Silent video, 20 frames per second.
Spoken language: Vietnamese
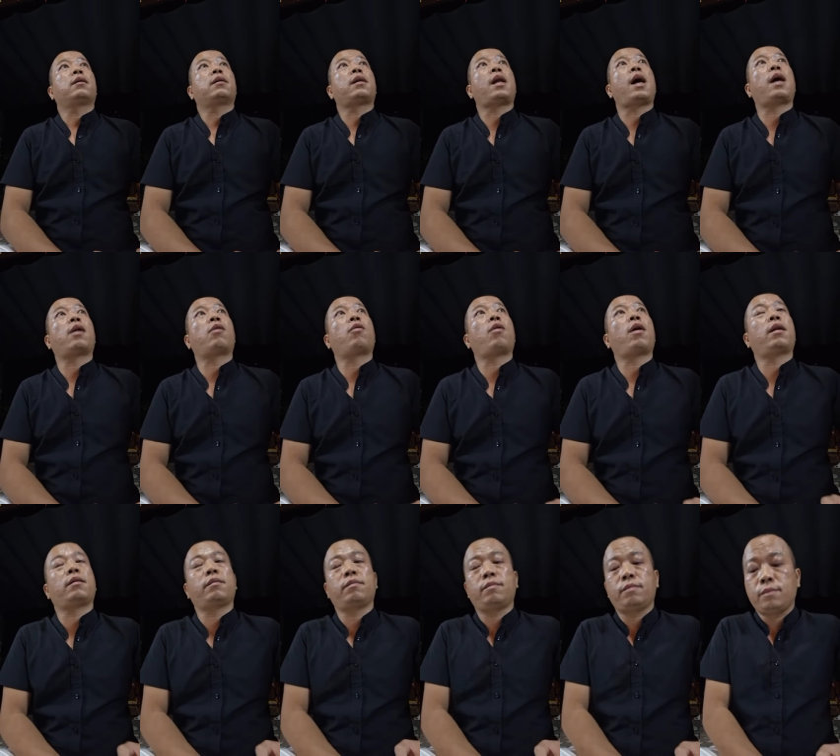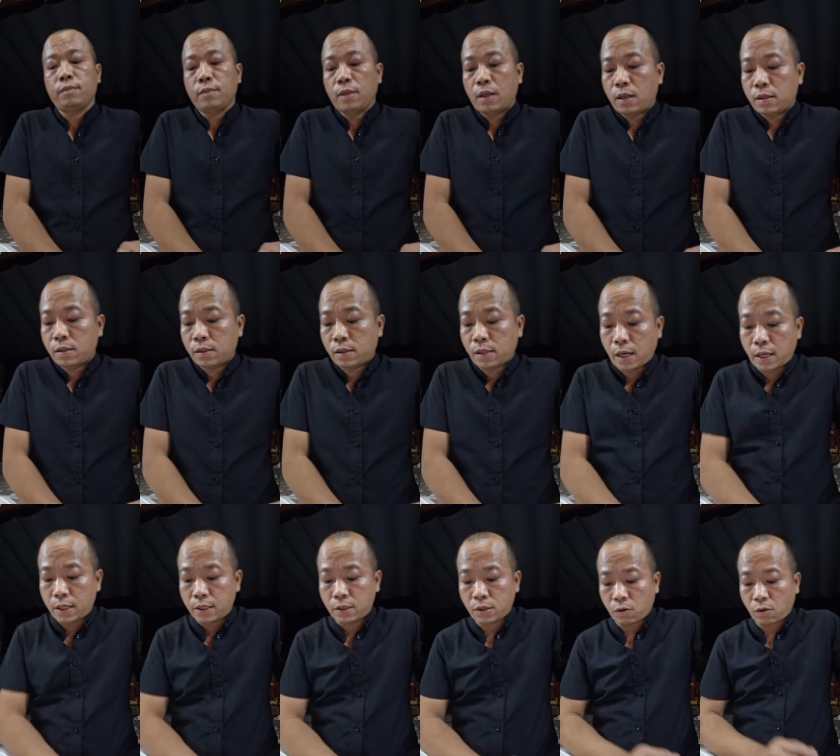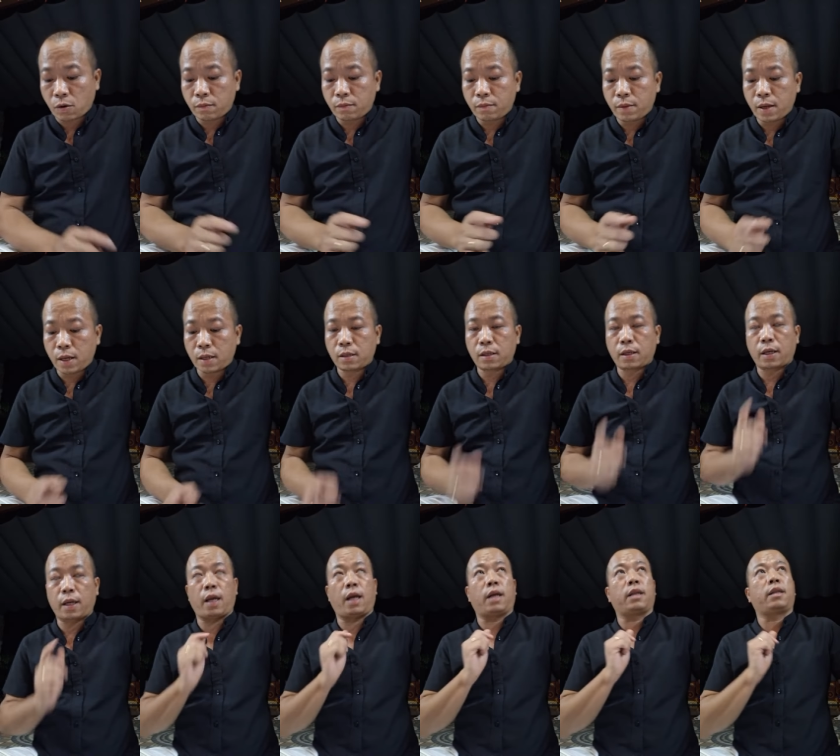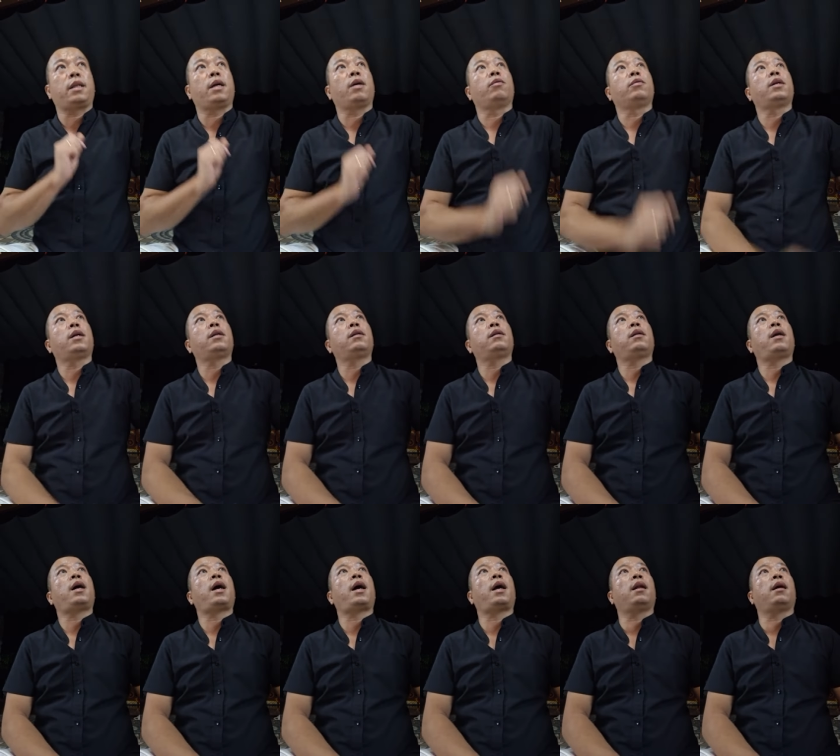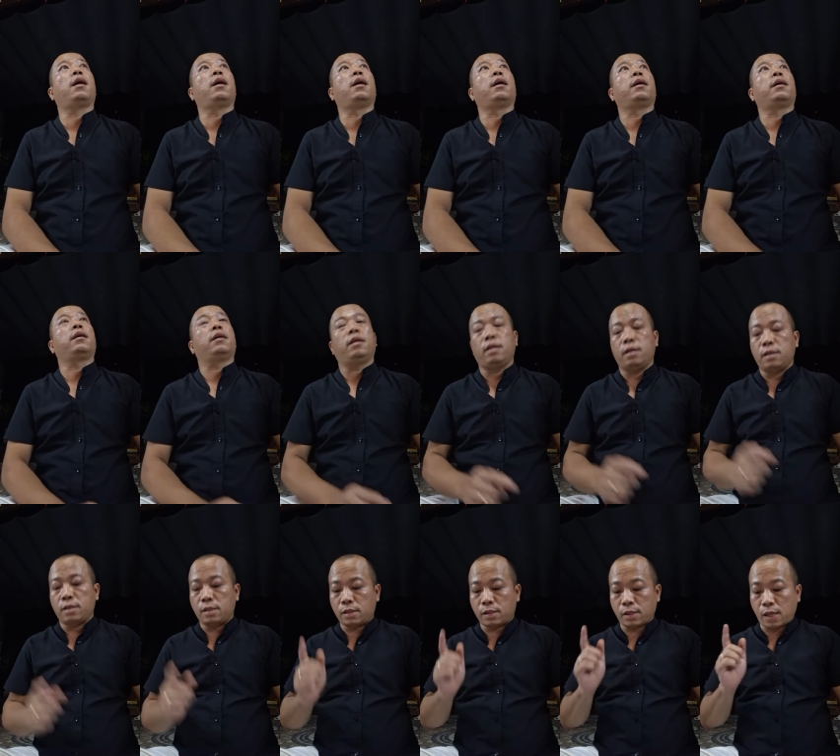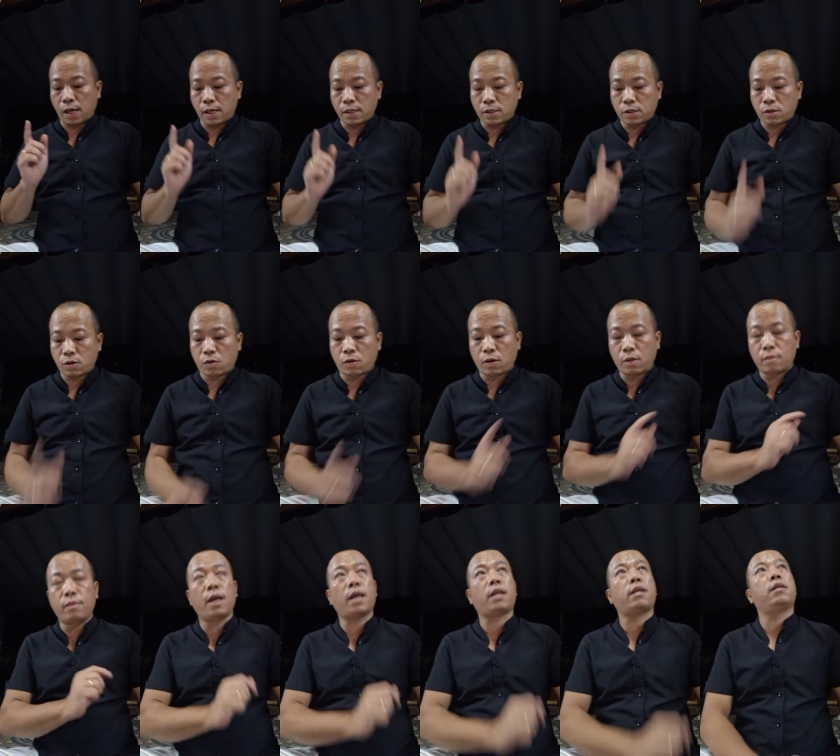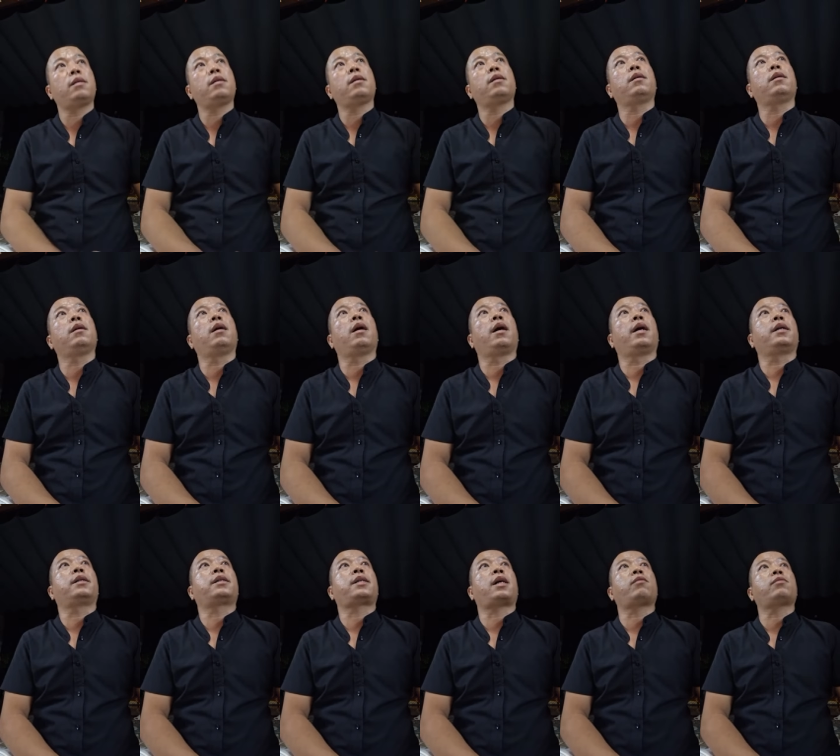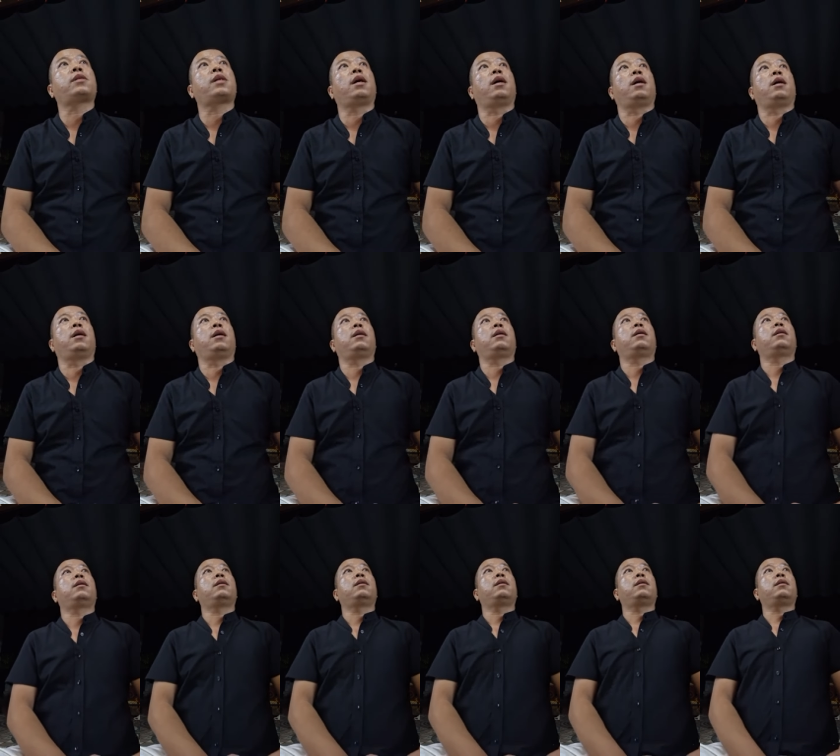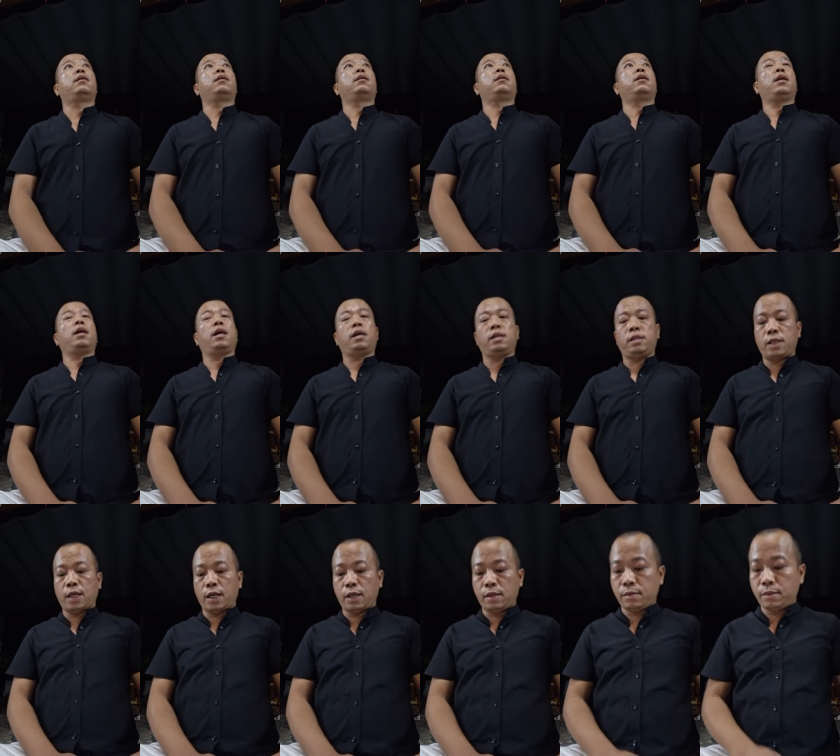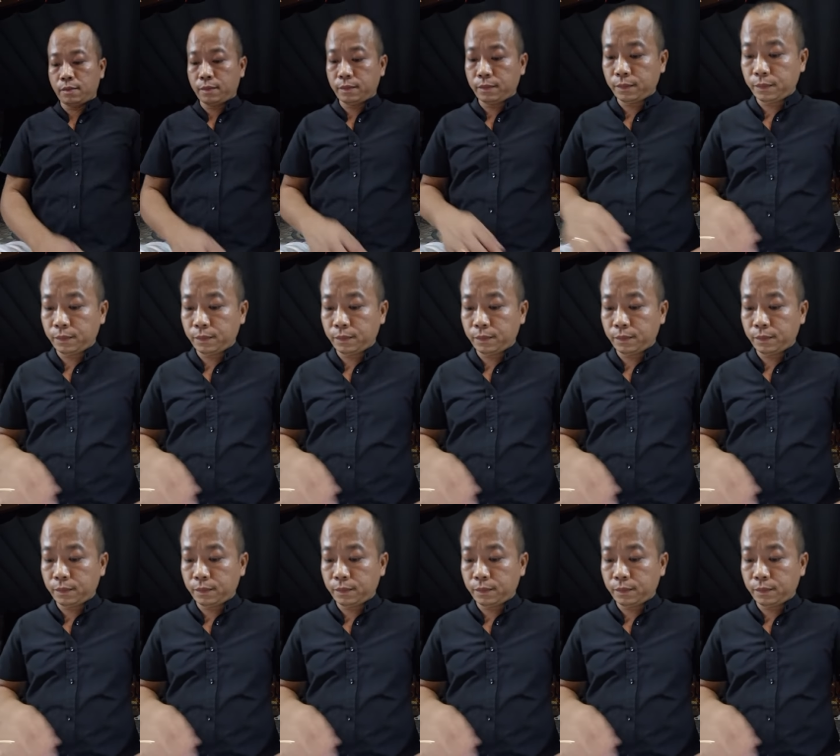đa đoan dạy cho con biết kẻ tiểu nhân hai lời dạy cho con biết những người cháu trò ân trên